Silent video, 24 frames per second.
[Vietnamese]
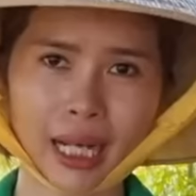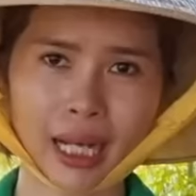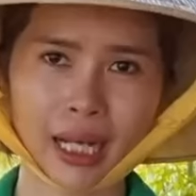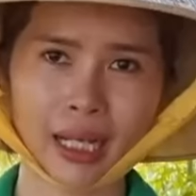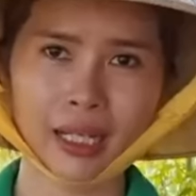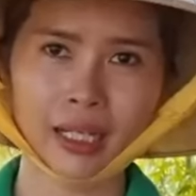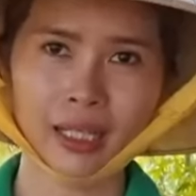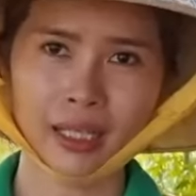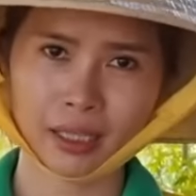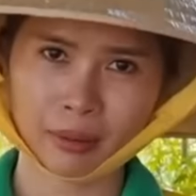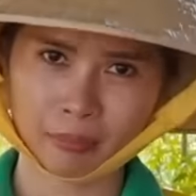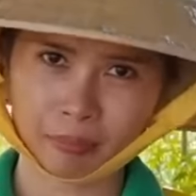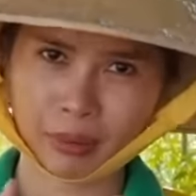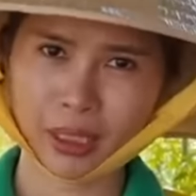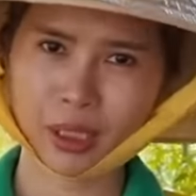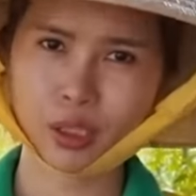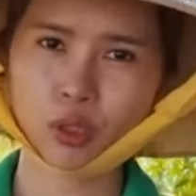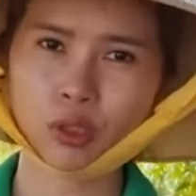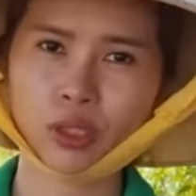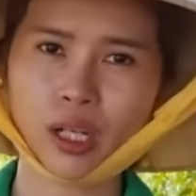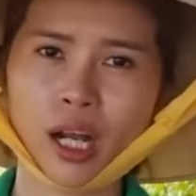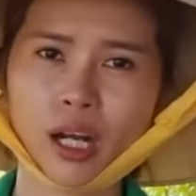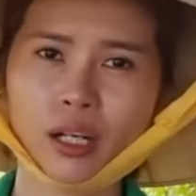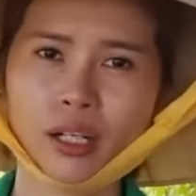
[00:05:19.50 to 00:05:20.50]
nè, mít
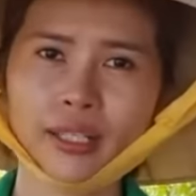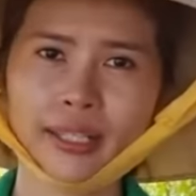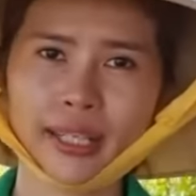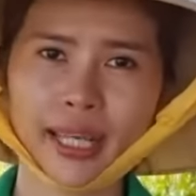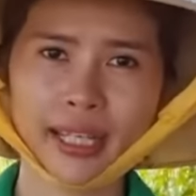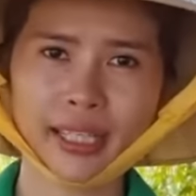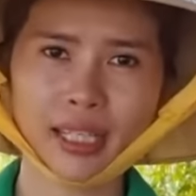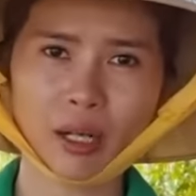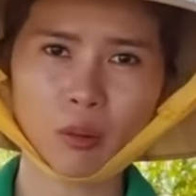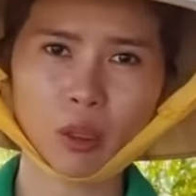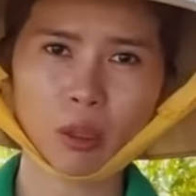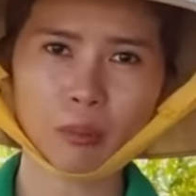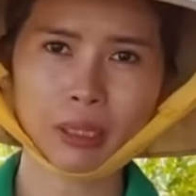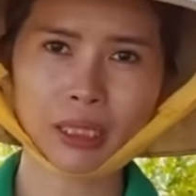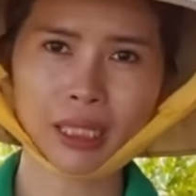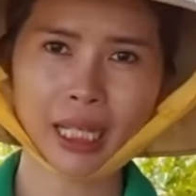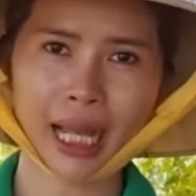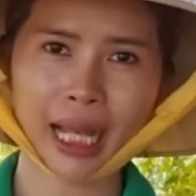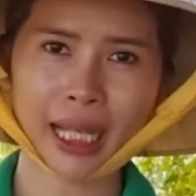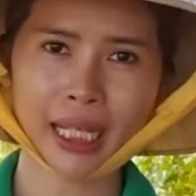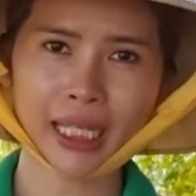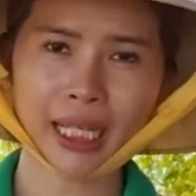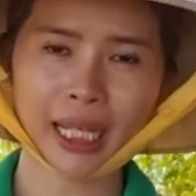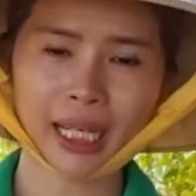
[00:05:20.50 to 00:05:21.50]
ruột đỏ nó dễ trồng hơn mít
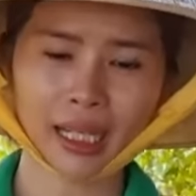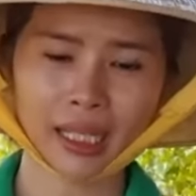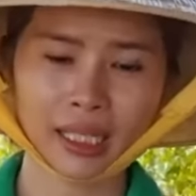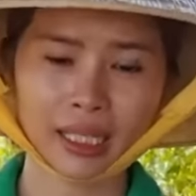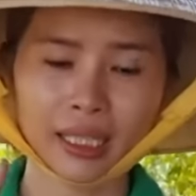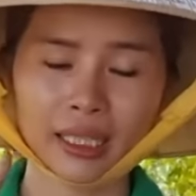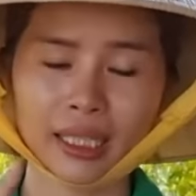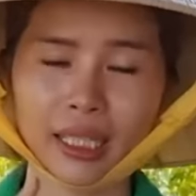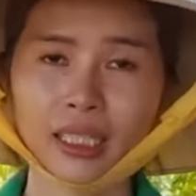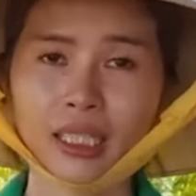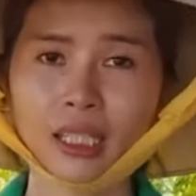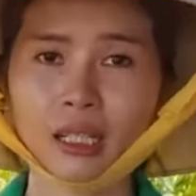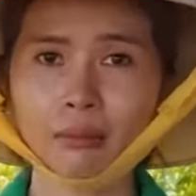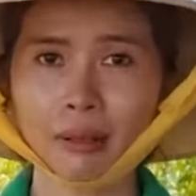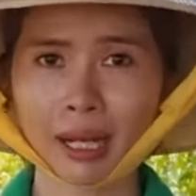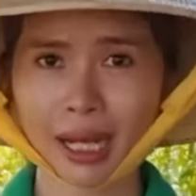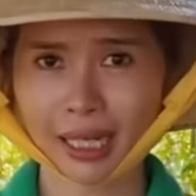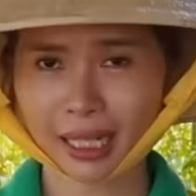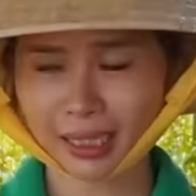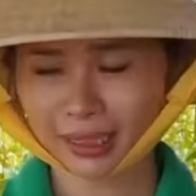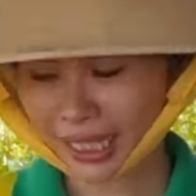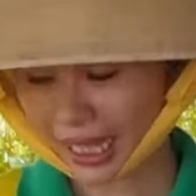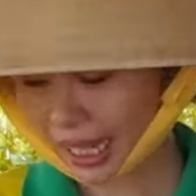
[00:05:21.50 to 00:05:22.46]
Thái nha. Cái thứ ba là